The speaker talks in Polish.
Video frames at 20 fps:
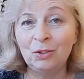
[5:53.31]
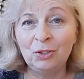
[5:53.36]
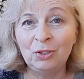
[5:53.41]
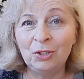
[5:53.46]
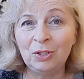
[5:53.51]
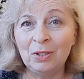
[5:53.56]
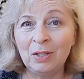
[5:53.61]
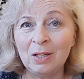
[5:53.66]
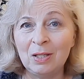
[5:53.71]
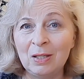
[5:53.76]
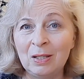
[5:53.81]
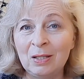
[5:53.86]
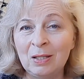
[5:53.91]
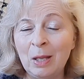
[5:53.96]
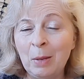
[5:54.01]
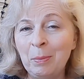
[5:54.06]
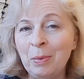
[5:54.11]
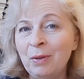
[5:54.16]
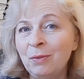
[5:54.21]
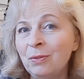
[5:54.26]
czy jest
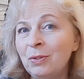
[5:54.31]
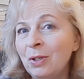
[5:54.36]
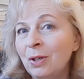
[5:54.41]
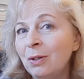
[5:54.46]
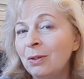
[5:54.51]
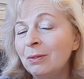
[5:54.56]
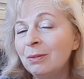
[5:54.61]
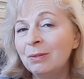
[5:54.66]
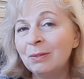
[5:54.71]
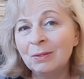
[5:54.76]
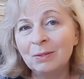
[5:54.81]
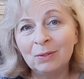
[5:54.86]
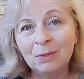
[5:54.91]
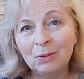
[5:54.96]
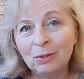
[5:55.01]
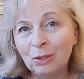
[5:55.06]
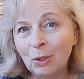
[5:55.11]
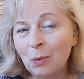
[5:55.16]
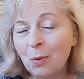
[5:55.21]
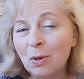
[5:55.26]
na pewno
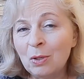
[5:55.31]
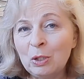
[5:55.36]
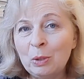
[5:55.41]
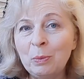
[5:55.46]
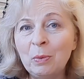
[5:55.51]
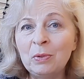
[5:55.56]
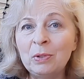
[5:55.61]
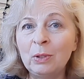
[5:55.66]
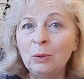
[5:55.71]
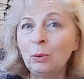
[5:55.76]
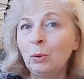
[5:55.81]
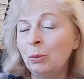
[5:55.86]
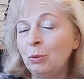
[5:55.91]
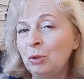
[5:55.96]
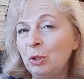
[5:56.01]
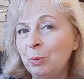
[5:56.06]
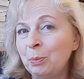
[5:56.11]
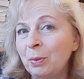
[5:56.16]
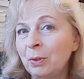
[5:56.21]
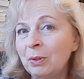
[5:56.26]
tą osobą, za którą
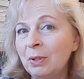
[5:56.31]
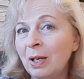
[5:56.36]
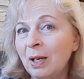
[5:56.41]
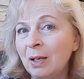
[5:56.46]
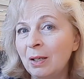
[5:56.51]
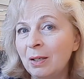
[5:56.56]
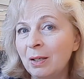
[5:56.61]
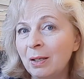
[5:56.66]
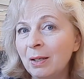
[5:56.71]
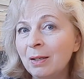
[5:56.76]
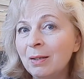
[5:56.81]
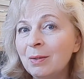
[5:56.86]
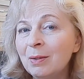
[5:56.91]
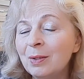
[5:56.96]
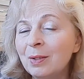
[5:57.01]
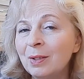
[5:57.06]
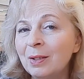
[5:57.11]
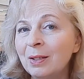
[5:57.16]
się podaje.